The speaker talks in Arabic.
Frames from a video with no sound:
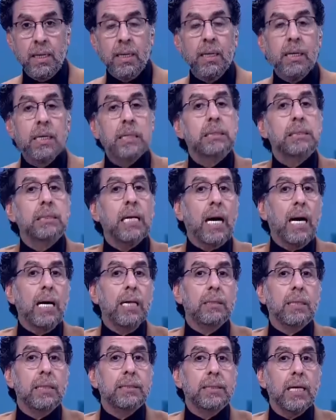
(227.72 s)

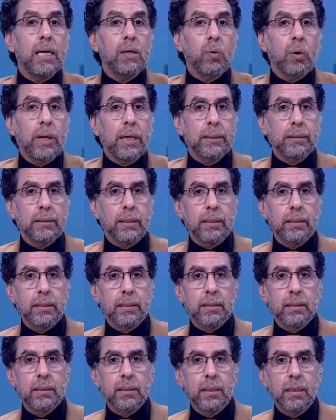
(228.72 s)
الصعايدة زعلوا جدا
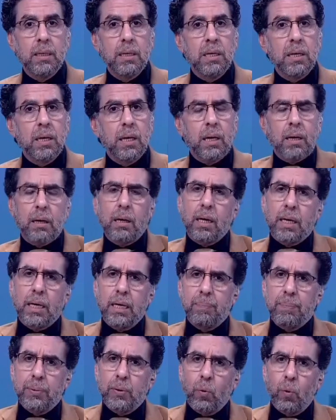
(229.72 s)
الراجل
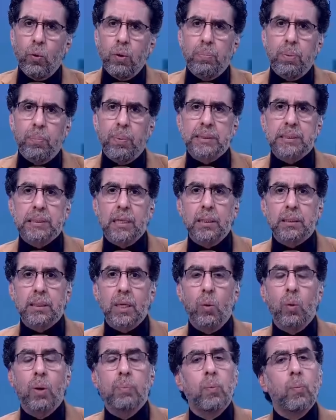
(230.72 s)
بيقول ببساطة
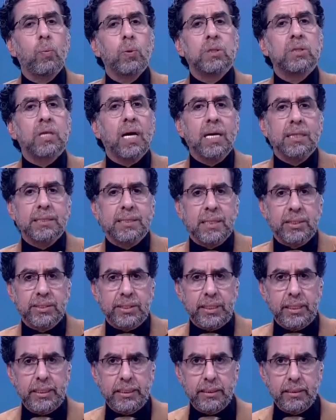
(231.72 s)
وبمنتهى
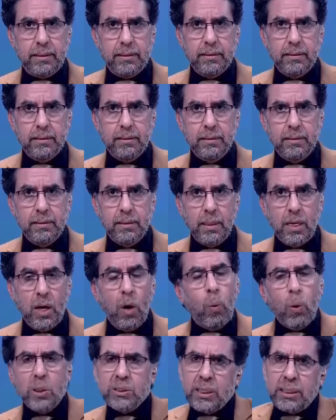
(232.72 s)
السطحية
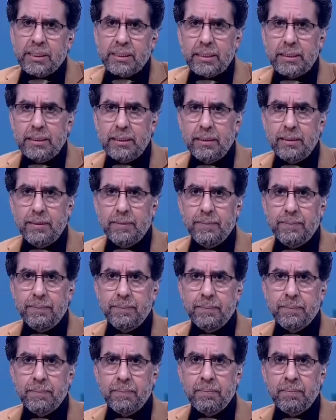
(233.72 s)
هو سطحي
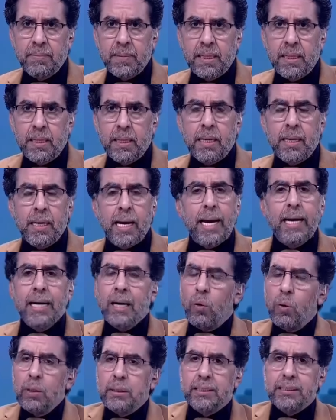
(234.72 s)
أنا
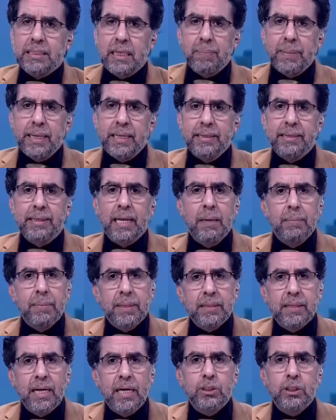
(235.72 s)
قلت زمان تامر
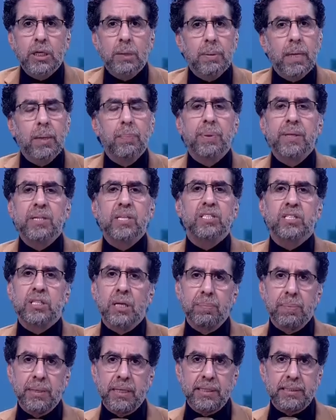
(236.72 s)
ده شبه بيضة
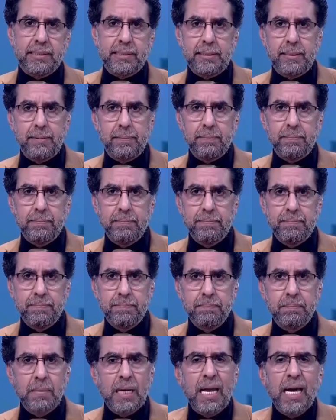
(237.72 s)
شم النسيم
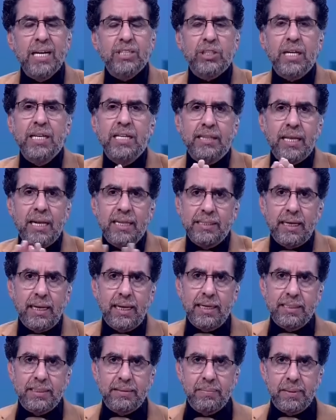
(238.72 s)
ملهاش أي 30
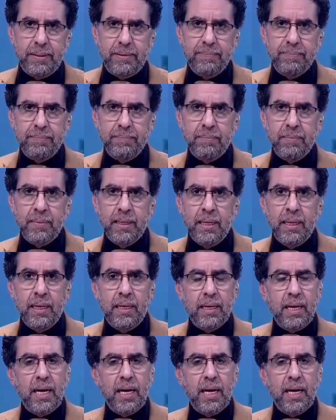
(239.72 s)
لازمة لا